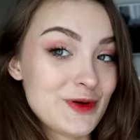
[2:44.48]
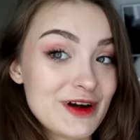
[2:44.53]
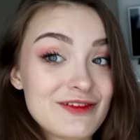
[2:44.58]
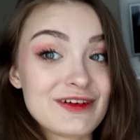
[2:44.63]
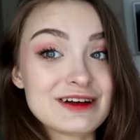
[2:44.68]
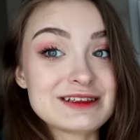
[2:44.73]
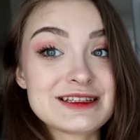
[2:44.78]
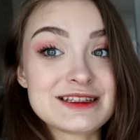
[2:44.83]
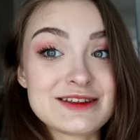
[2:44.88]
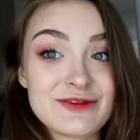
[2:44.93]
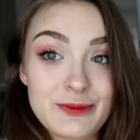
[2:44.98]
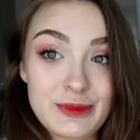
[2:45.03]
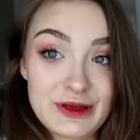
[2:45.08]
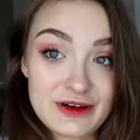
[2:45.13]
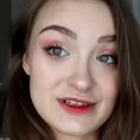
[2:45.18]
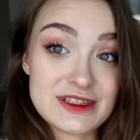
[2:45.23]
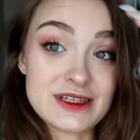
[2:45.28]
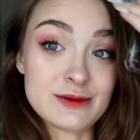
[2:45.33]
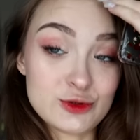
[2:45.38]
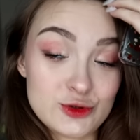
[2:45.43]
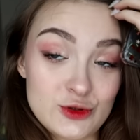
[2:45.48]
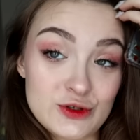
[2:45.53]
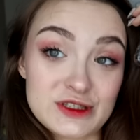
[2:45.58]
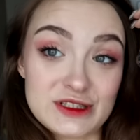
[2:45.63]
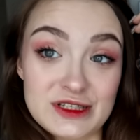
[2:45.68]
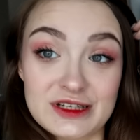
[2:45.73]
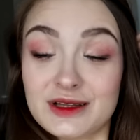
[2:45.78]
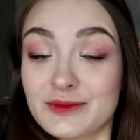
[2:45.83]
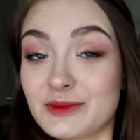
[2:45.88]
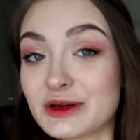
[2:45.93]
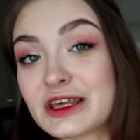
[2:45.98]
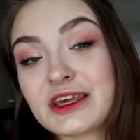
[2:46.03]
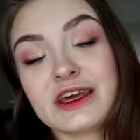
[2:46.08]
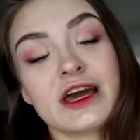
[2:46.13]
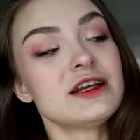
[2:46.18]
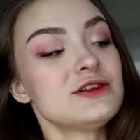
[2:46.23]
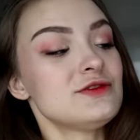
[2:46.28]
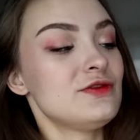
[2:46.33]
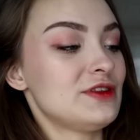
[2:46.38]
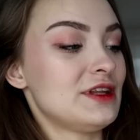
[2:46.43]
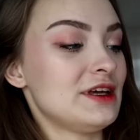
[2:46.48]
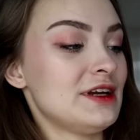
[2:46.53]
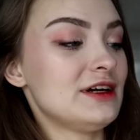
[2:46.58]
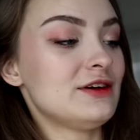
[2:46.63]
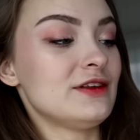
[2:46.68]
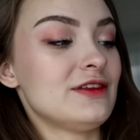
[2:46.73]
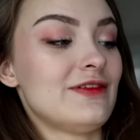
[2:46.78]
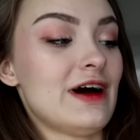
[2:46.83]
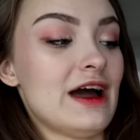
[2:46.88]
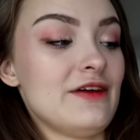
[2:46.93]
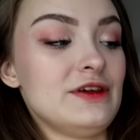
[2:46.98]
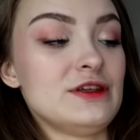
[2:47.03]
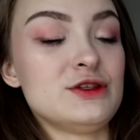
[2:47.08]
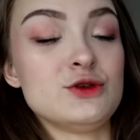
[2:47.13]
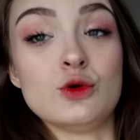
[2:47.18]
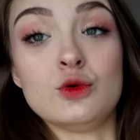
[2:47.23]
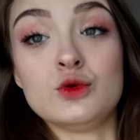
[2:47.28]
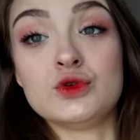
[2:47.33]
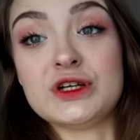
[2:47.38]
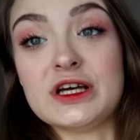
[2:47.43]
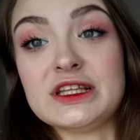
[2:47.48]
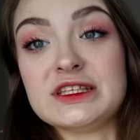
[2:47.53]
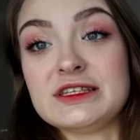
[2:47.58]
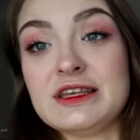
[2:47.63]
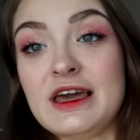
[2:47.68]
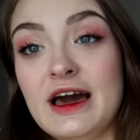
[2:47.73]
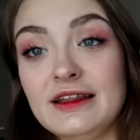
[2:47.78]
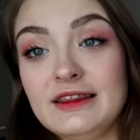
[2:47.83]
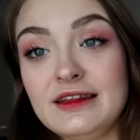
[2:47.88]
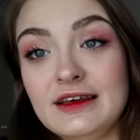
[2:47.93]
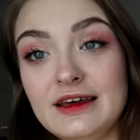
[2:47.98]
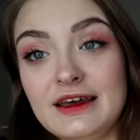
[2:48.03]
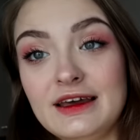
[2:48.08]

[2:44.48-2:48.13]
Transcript: похвастаться, во-первых, тем, что сделала макияж, во-вторых, два видео уже отснято.